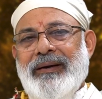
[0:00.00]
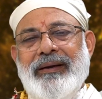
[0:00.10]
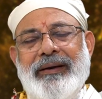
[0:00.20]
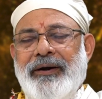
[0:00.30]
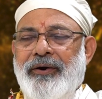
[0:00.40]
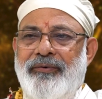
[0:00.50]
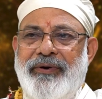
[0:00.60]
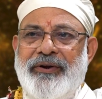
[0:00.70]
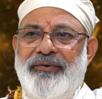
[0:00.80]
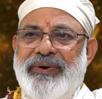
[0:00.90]
ఈ రెండు
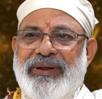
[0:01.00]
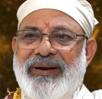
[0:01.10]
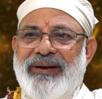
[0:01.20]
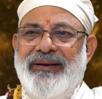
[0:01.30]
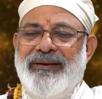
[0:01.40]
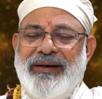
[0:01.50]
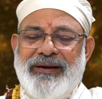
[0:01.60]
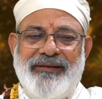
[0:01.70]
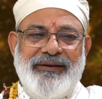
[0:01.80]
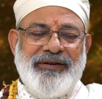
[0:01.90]
వేరు వేరే
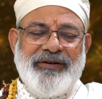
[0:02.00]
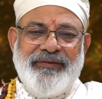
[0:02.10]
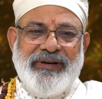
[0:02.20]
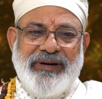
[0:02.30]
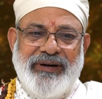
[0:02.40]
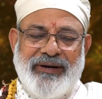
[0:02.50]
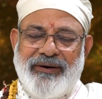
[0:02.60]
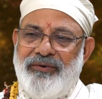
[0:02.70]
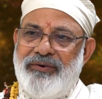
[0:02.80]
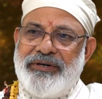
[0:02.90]
నరదృష్టి వేరే
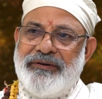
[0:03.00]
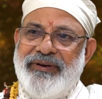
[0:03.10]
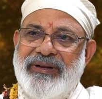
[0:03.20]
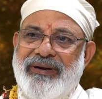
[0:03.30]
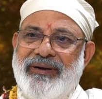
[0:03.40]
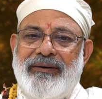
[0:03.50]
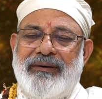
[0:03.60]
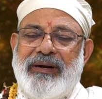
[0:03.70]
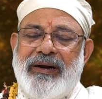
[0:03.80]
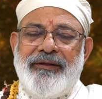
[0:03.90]
నరఘోష వేరే
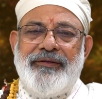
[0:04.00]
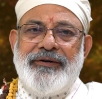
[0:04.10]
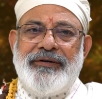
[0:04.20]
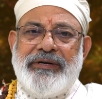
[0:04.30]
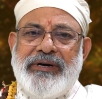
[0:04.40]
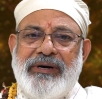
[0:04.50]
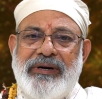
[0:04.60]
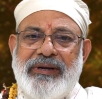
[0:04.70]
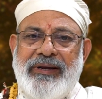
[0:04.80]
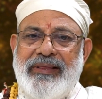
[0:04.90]
నరదృష్టి
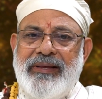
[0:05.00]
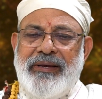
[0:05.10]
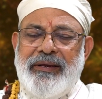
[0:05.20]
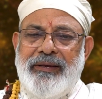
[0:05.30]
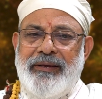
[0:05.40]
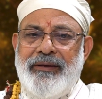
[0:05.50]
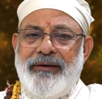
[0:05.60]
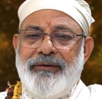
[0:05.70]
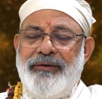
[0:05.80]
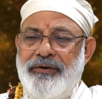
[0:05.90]
అంటే ఇది
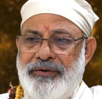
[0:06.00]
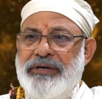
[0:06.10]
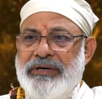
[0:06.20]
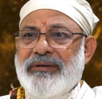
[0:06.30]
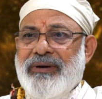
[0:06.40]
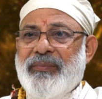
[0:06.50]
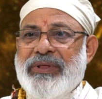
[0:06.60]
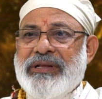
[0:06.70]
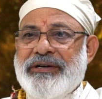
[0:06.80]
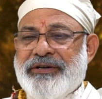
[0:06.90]
దృష్టికి
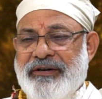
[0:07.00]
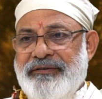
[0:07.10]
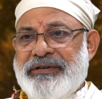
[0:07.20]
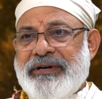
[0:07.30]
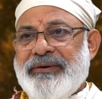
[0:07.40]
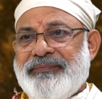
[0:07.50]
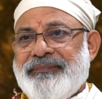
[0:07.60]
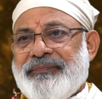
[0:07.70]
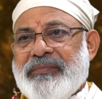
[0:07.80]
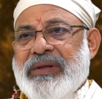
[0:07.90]
సంబంధించిన విషయం
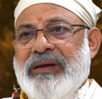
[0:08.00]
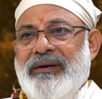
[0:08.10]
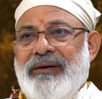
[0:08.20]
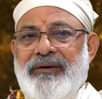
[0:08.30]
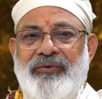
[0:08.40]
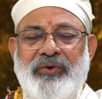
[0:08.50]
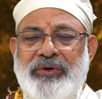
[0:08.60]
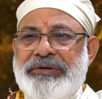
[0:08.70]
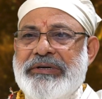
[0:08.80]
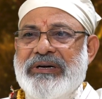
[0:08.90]

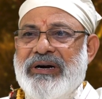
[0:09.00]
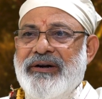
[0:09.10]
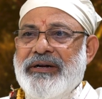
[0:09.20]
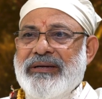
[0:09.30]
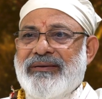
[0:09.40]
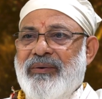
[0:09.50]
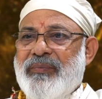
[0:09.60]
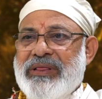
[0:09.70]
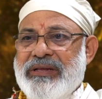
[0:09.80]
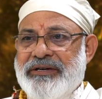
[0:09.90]
దృష్టి కంటికి
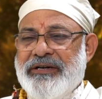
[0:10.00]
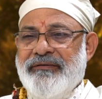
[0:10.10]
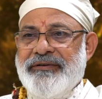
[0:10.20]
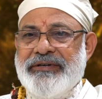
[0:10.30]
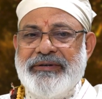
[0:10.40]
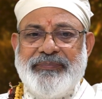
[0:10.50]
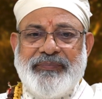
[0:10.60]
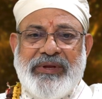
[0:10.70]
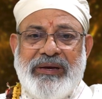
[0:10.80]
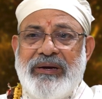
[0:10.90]
సంబంధించిన విషయం
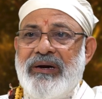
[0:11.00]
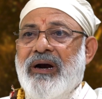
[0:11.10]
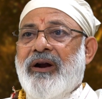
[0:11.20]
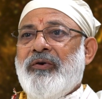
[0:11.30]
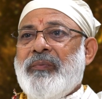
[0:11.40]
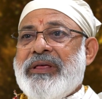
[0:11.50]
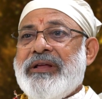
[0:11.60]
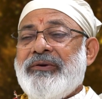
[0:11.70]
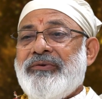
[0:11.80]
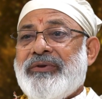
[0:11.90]
కన్ను
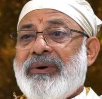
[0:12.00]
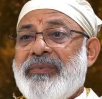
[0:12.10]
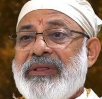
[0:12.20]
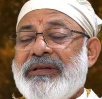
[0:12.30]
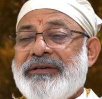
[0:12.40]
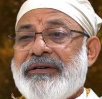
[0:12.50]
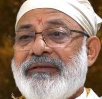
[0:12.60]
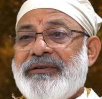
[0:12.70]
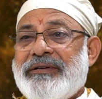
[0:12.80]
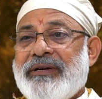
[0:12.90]
మెదడుకు సంబంధించిన
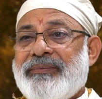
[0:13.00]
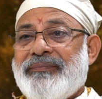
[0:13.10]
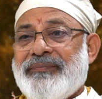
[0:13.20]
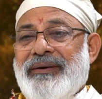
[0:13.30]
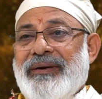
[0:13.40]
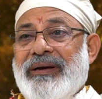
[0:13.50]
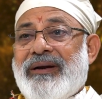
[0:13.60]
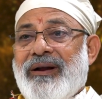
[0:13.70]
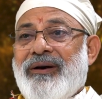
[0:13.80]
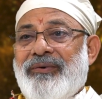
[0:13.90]
విషయం
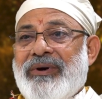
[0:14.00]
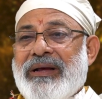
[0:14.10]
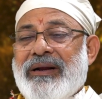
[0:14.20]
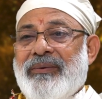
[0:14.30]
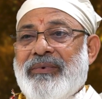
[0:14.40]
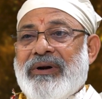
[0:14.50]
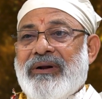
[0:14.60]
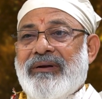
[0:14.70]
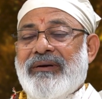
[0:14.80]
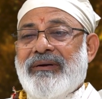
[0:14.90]
ఇట్లా ఉంటాయన్నమాట
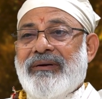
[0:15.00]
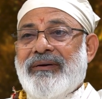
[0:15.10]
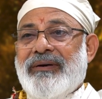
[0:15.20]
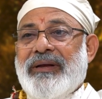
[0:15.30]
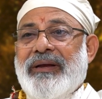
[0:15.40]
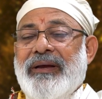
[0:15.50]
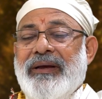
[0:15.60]
అంటే